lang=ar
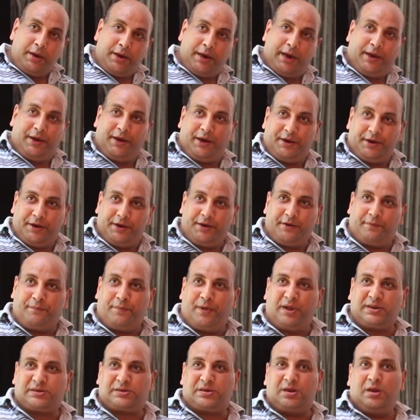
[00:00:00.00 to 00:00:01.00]
يعني احنا هنا
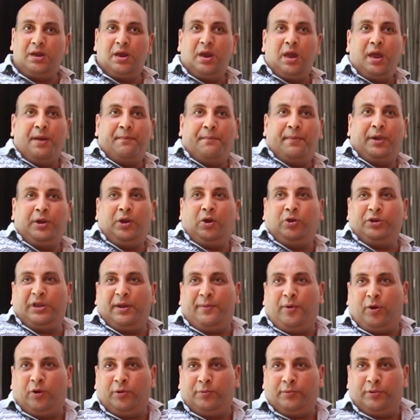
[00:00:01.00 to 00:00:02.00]
في مصر منعوا
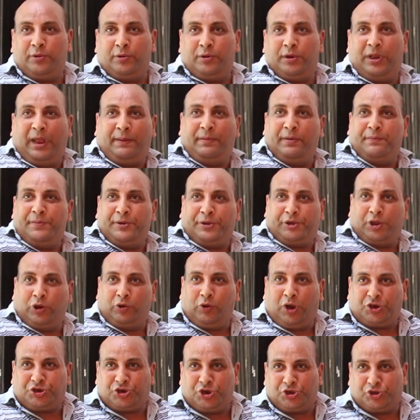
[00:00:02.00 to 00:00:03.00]
ذبحه اللحم
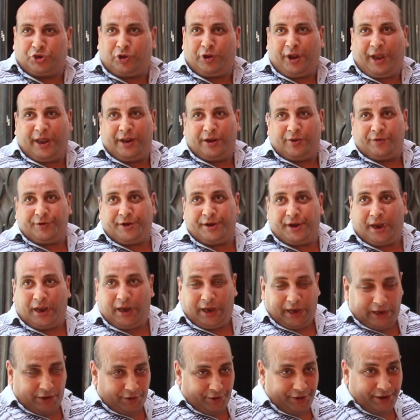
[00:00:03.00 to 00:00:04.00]
البتولو عشان صالح
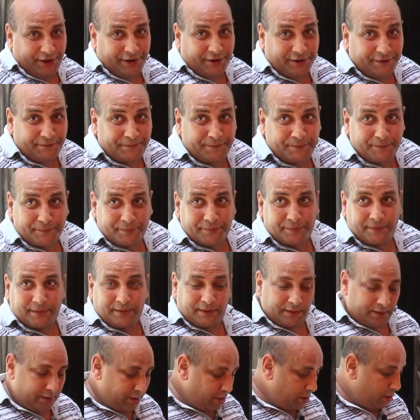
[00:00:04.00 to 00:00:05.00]
حيوانيه
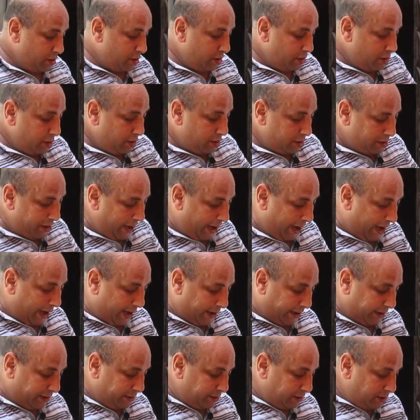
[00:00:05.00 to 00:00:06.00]
دي
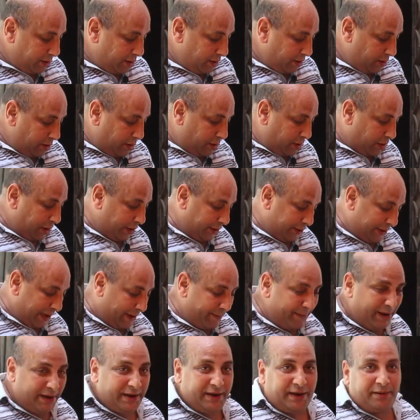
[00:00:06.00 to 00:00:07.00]
حاجه
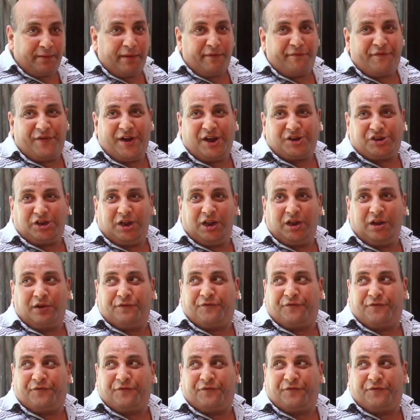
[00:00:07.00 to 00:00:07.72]
الجمل دي ما ينفعش الا